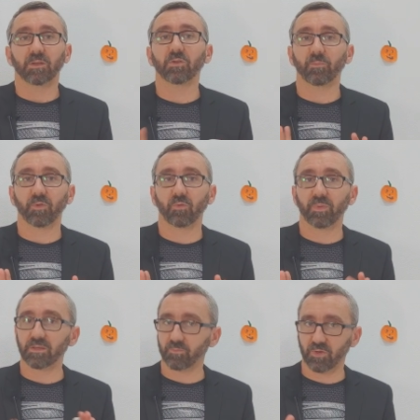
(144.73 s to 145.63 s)
No os
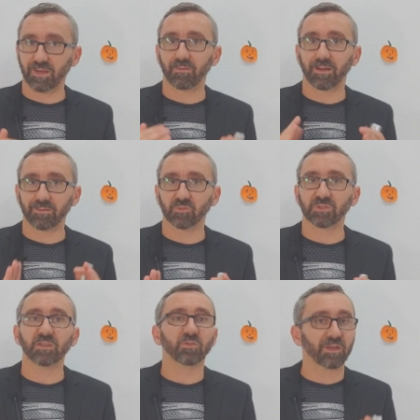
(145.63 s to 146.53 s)
preocupéis porque
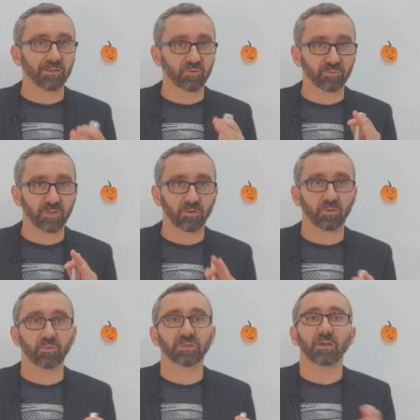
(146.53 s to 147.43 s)
hablaremos de ello y haremos vídeo
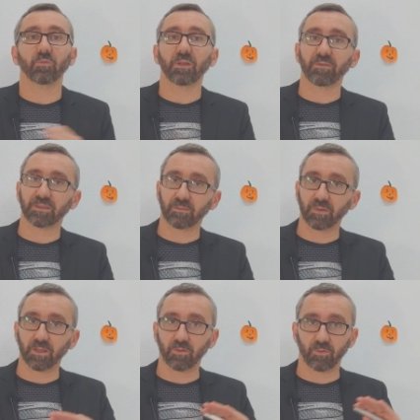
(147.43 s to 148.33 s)
como tal. Una vez
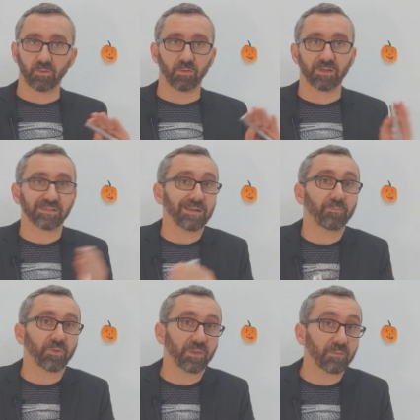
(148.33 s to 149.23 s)
terminado lo que es
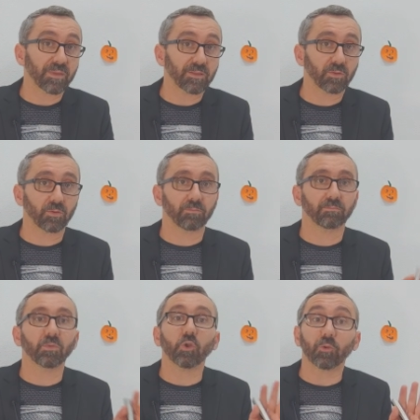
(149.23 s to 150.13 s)
el procedimiento
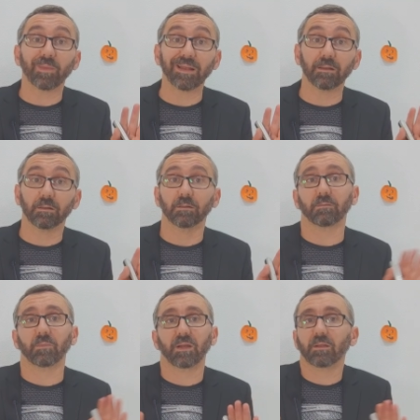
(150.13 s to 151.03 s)
normal,
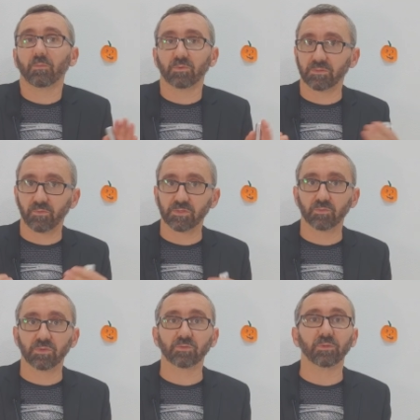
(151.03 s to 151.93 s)
¿vale? Como si
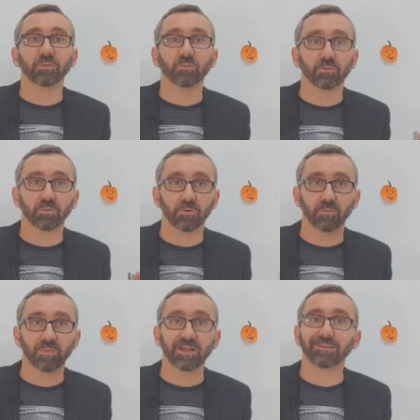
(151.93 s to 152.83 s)
fuese una solicitud
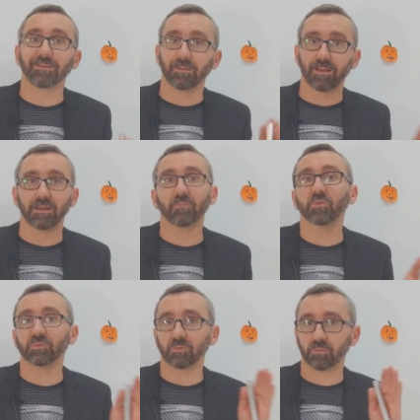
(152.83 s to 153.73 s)
normal,
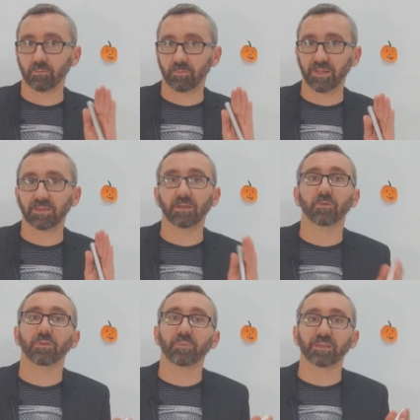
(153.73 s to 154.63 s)
haremos un
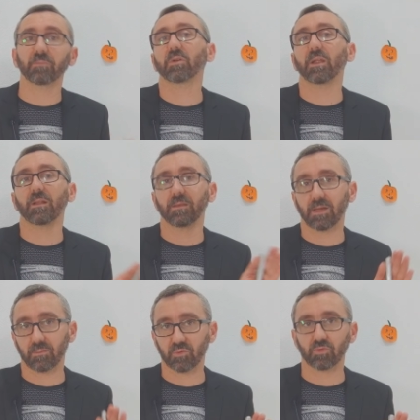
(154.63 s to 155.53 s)
práctico de patrimonial y
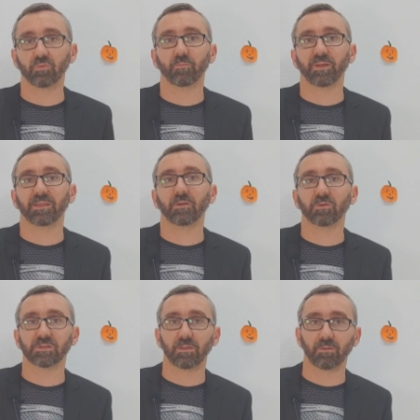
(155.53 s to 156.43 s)
haremos un
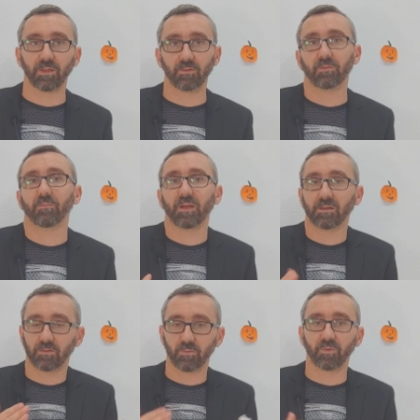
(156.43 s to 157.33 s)
práctico de sancionador,
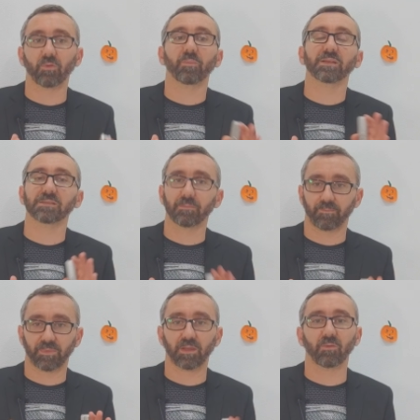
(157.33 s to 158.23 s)
¿vale? No preocuparse
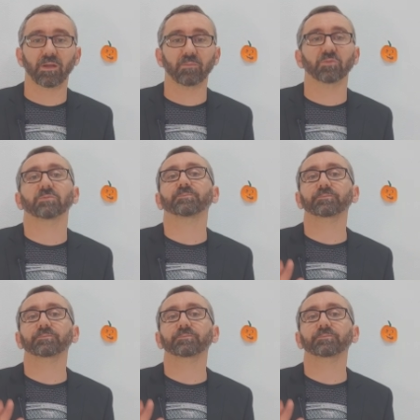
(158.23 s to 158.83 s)
que lo haremos.